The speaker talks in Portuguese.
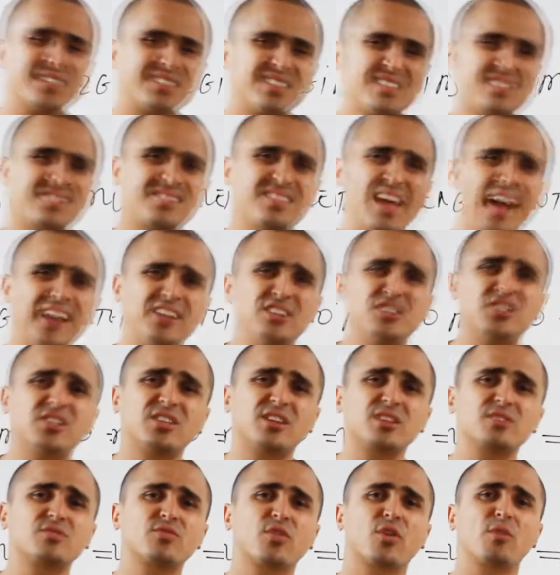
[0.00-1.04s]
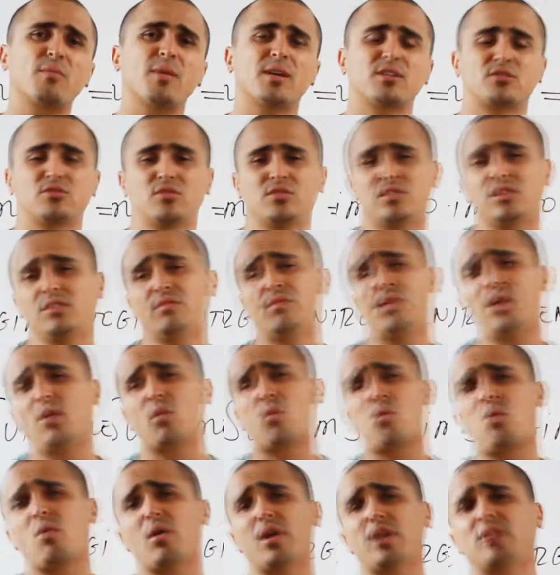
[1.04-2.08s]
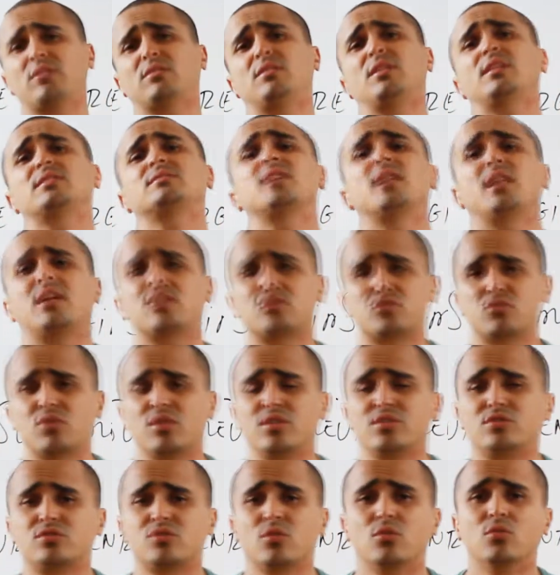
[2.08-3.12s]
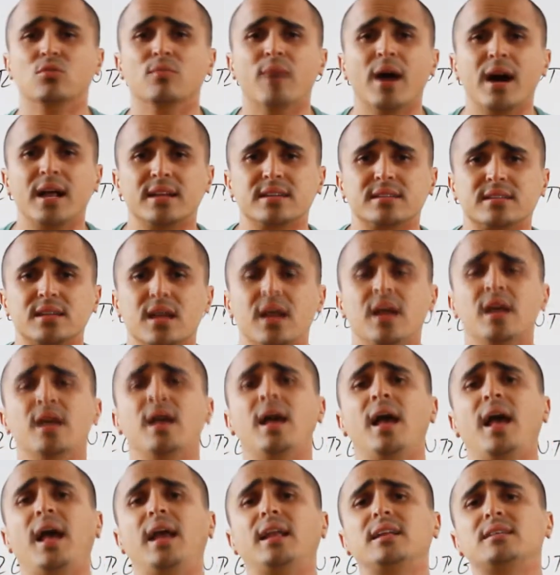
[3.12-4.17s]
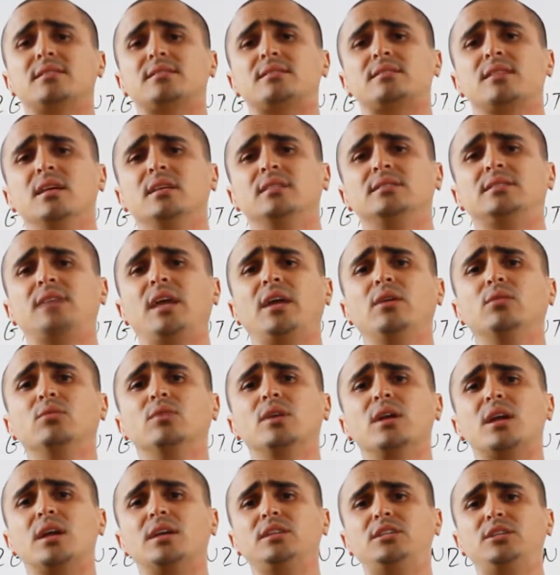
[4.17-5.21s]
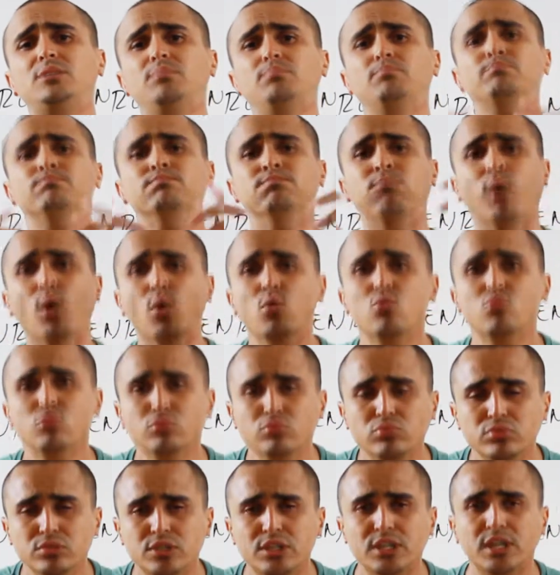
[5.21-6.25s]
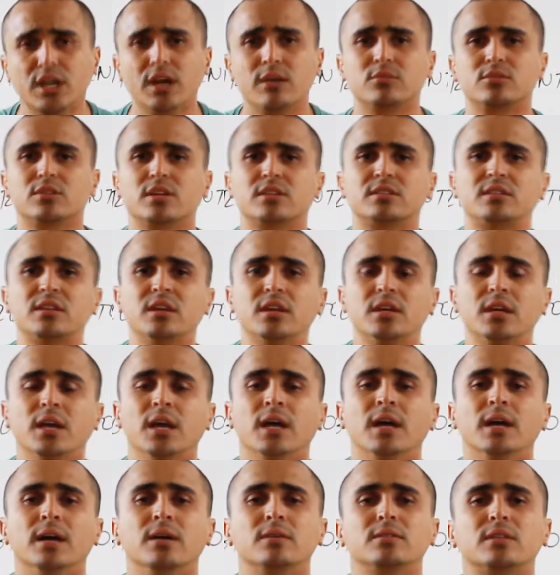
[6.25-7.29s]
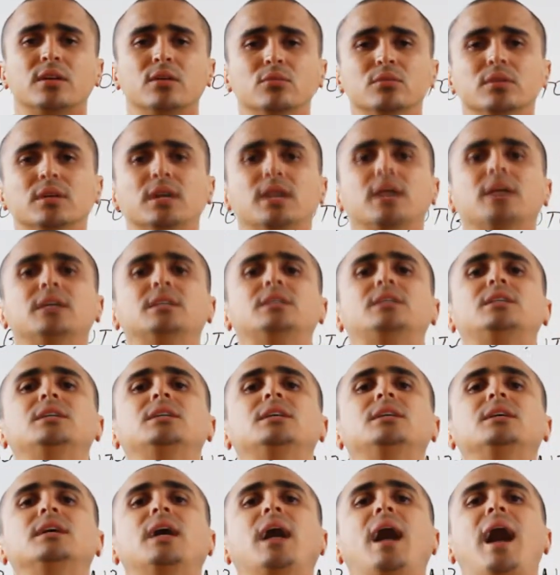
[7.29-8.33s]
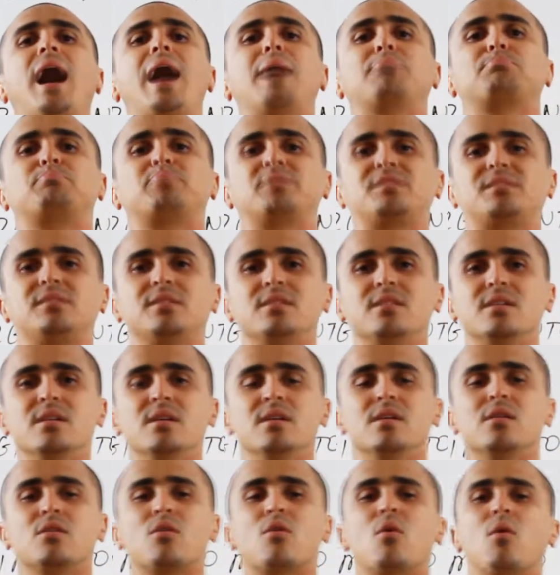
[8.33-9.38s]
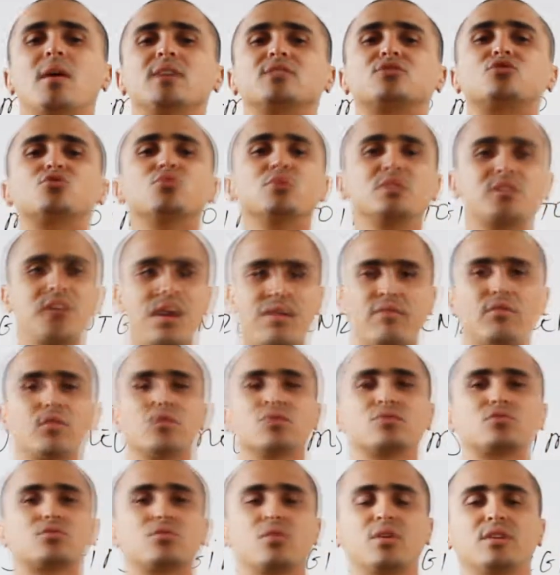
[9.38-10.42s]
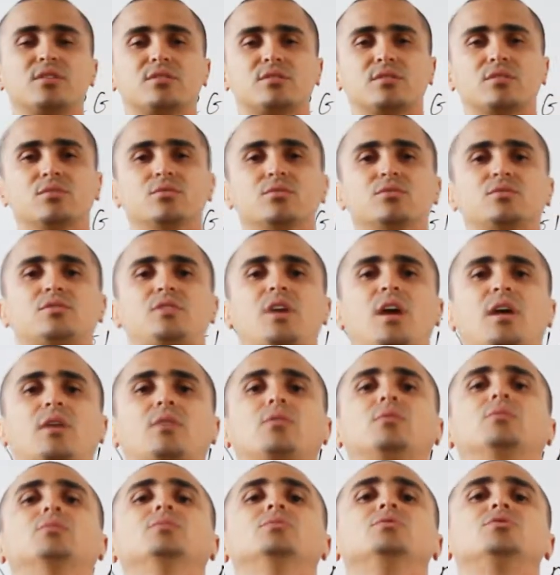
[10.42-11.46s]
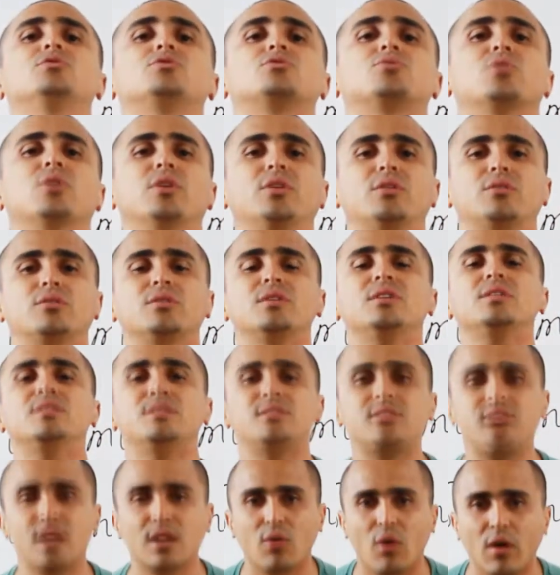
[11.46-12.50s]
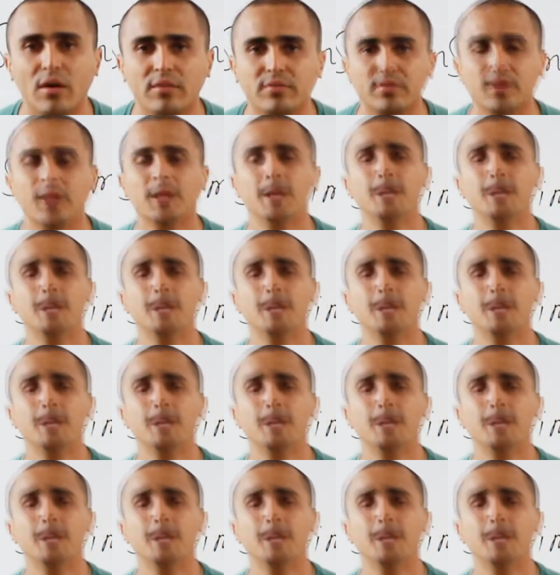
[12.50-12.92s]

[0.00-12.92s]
essa série de transformações que vem ocorrendo nas relações humanas, elas têm um grande boom, digamos assim, tem um grande ápice com as duas revoluções do século XVIII e XIX.